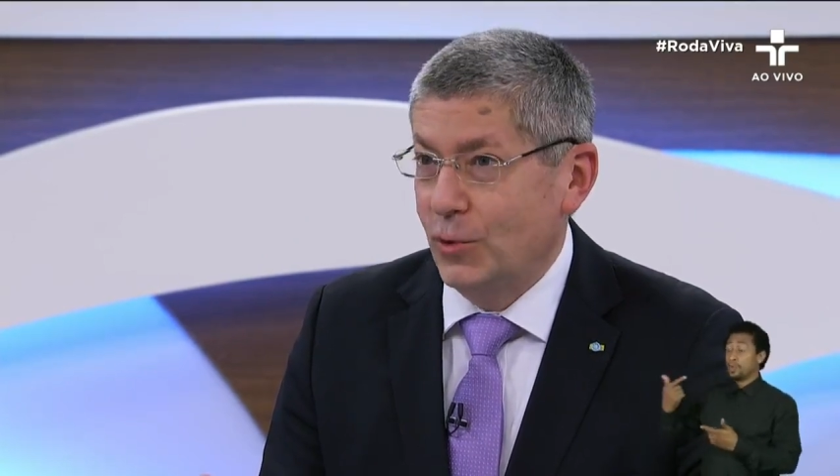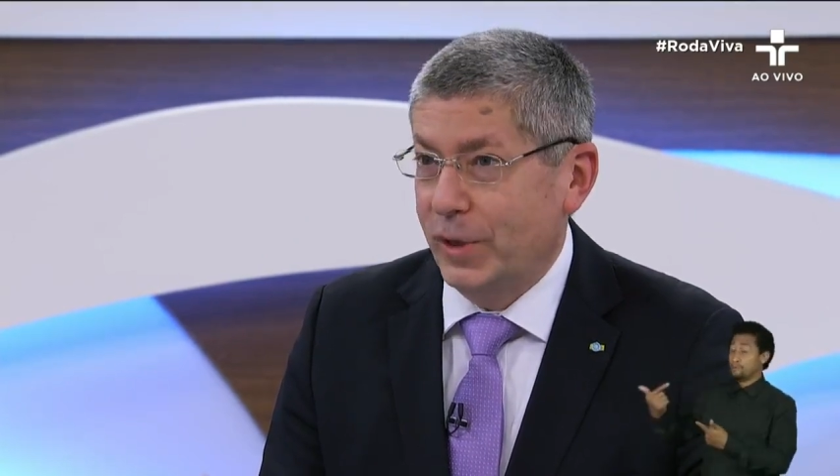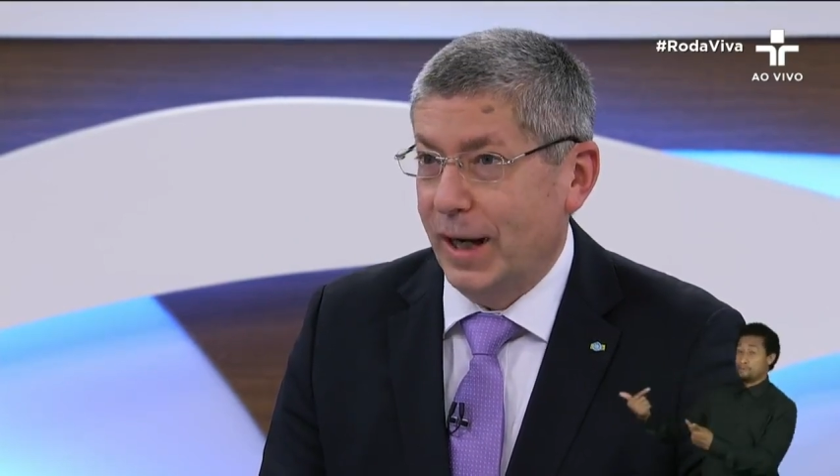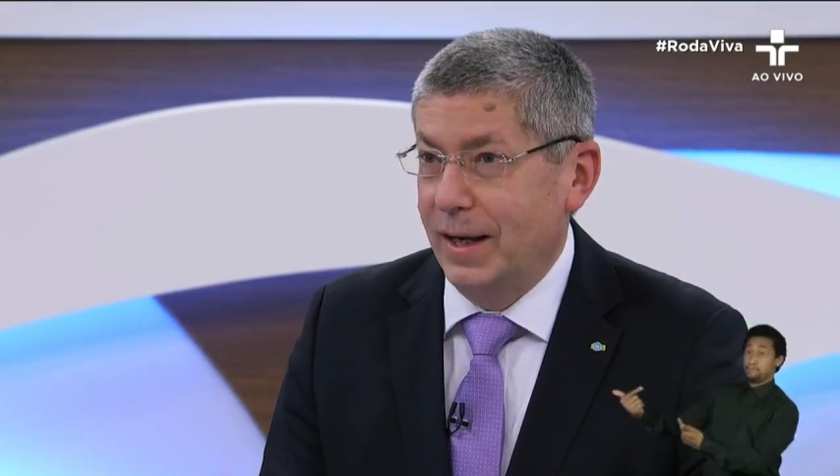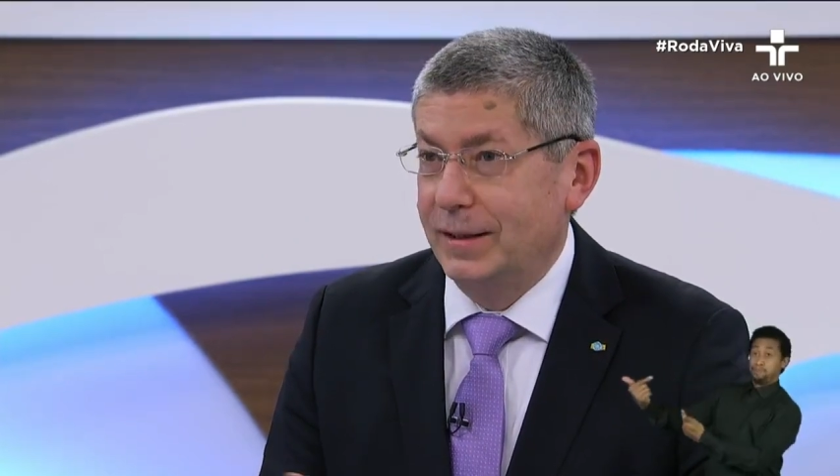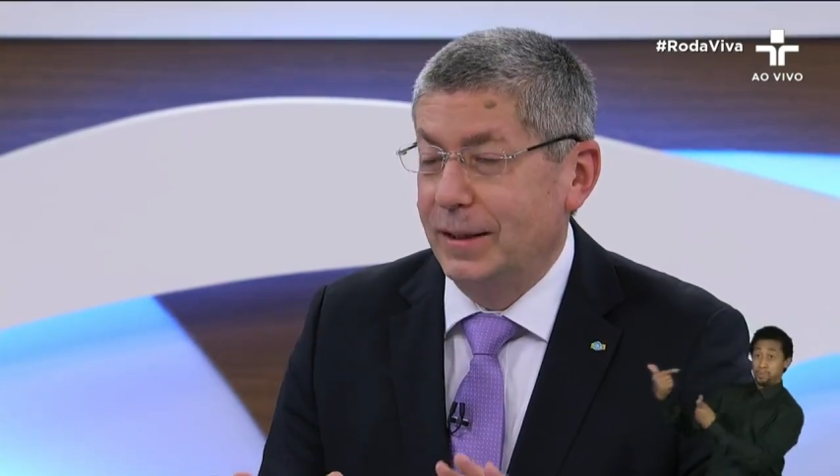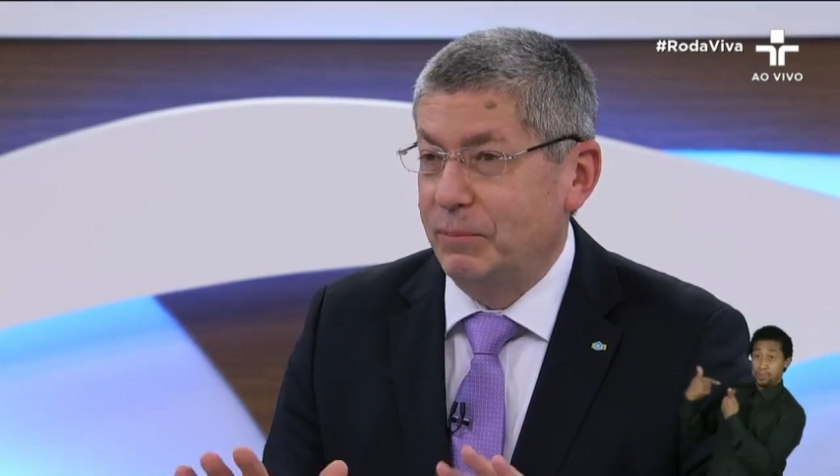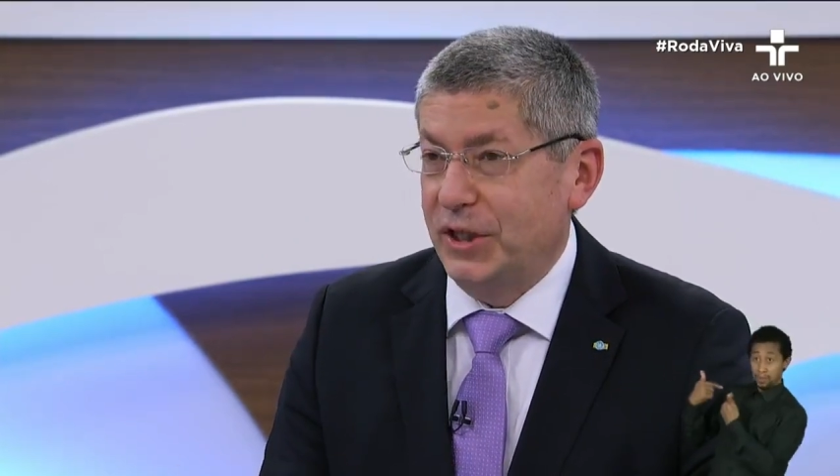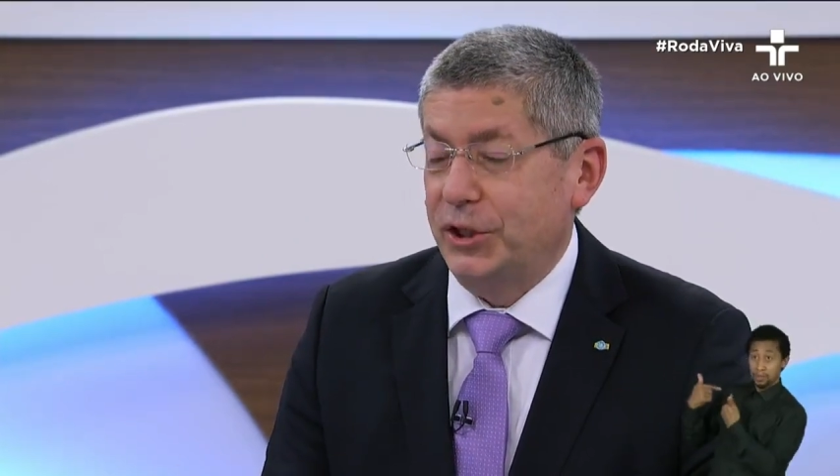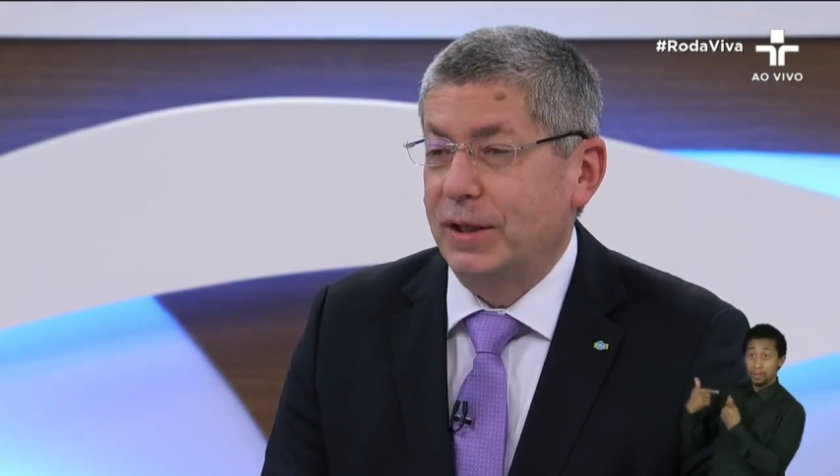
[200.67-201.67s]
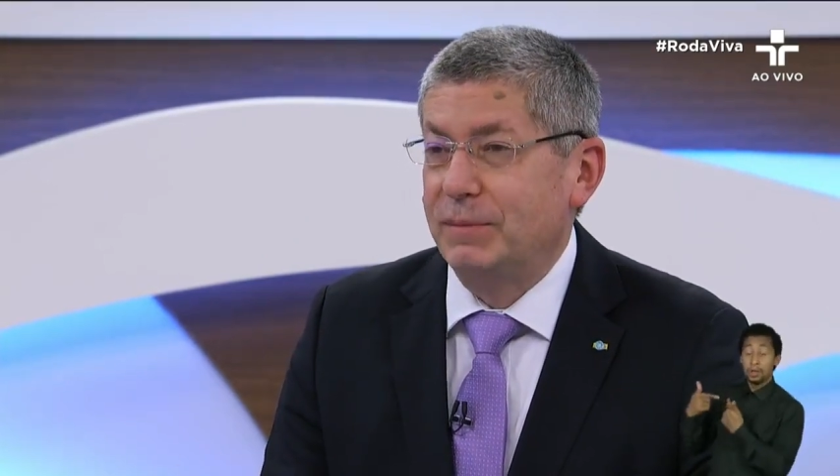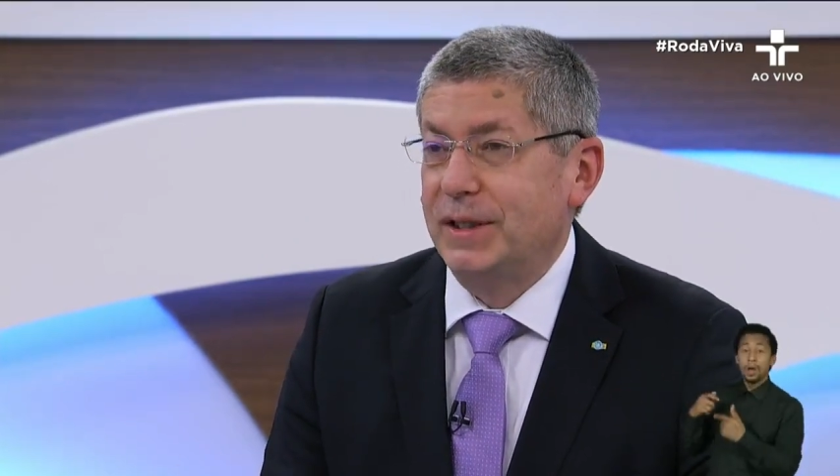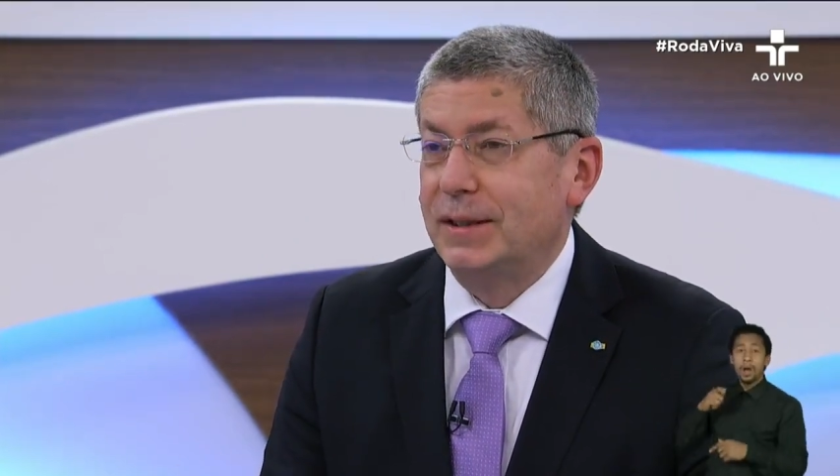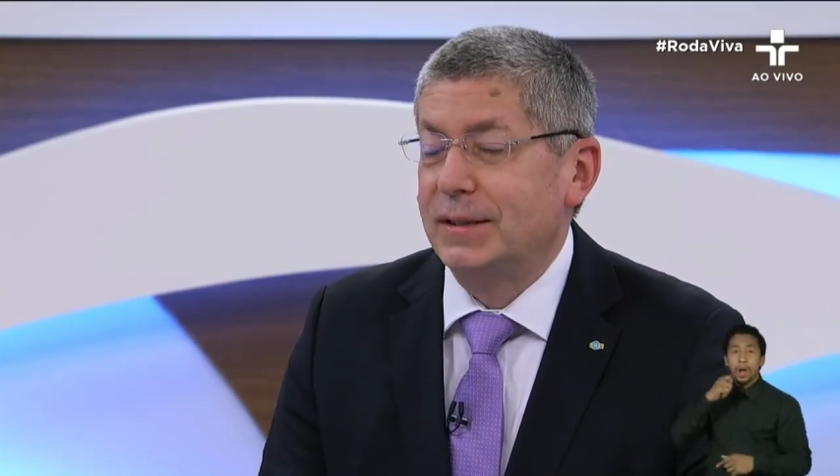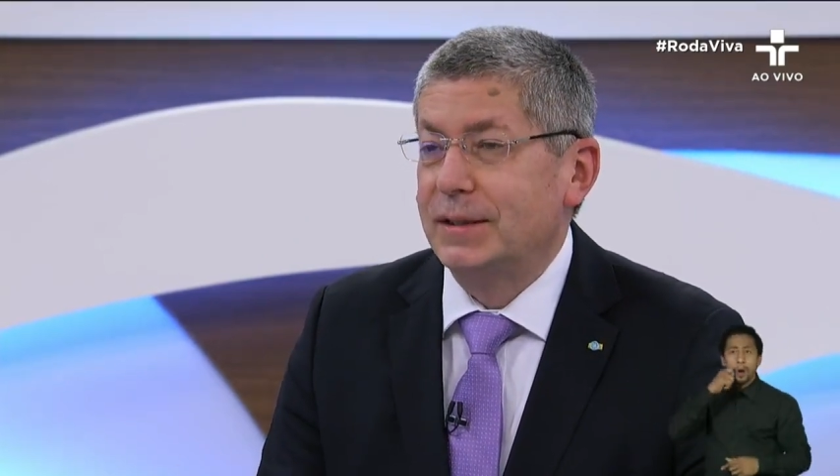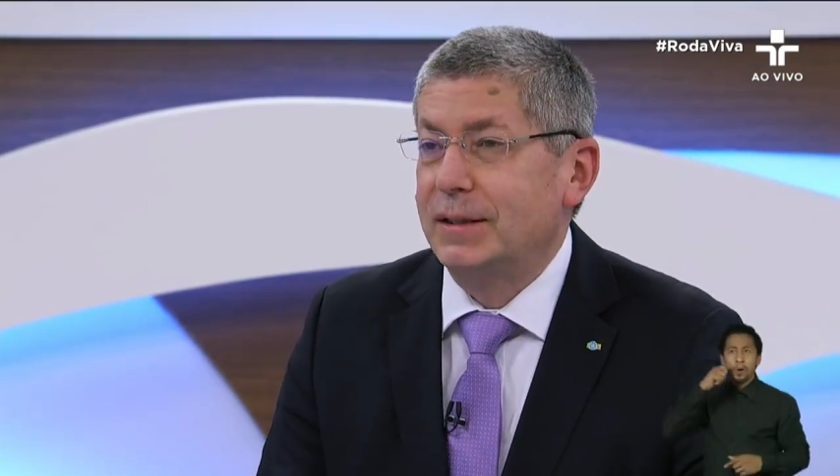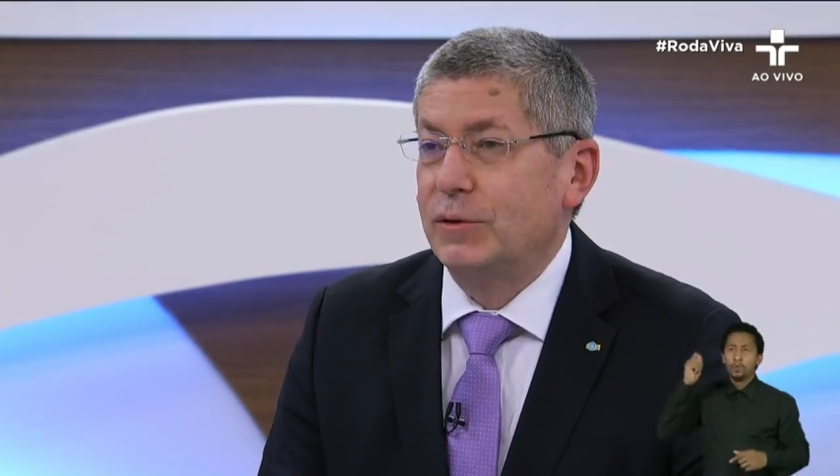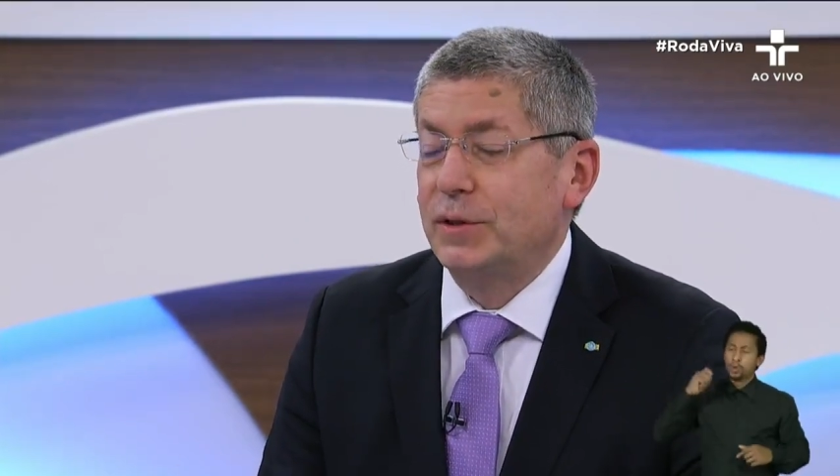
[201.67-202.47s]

A Ucrânia, praticamente desde